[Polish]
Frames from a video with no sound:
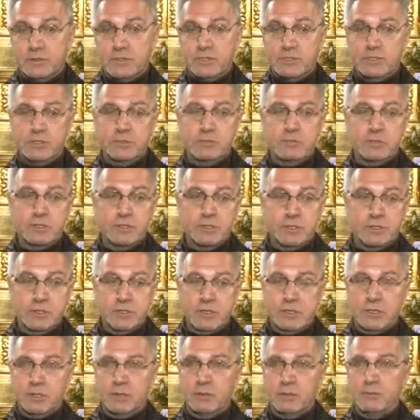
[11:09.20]
Cieszymy się,
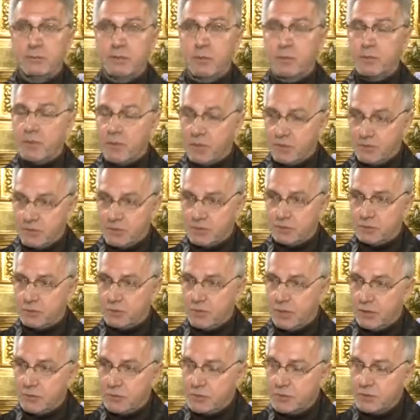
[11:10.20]
że po pierwsze
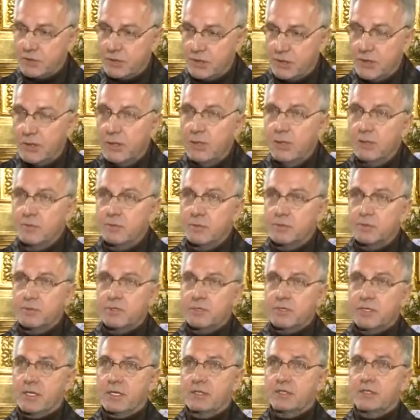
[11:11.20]
udało się
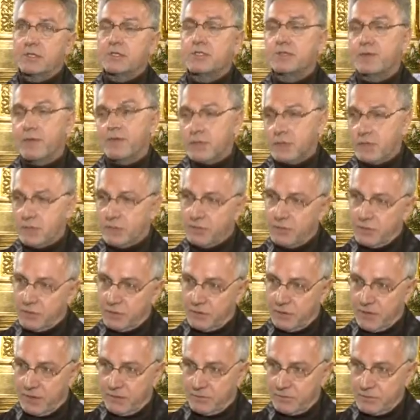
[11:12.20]
pozyskać świetnych
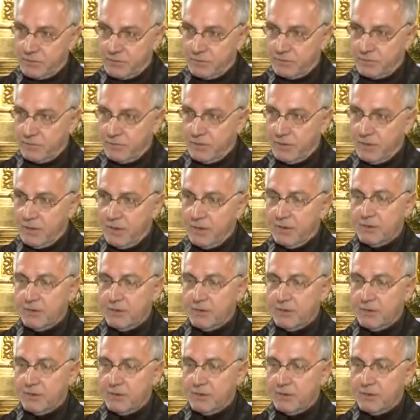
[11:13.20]
wykonawców,